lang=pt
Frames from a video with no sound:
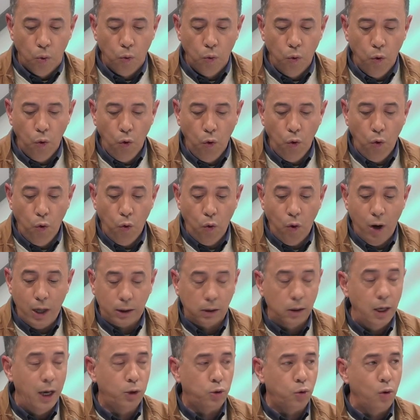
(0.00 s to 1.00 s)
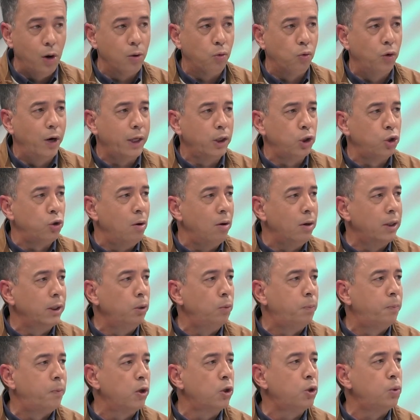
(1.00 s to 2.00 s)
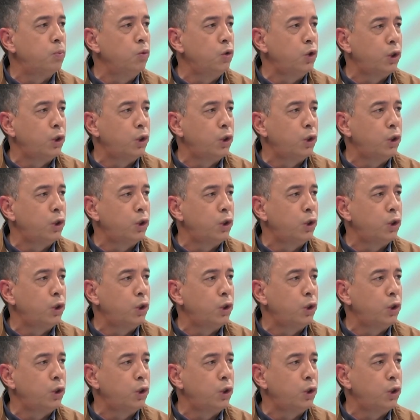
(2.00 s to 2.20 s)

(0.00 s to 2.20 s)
O Atlético agora joga no próximo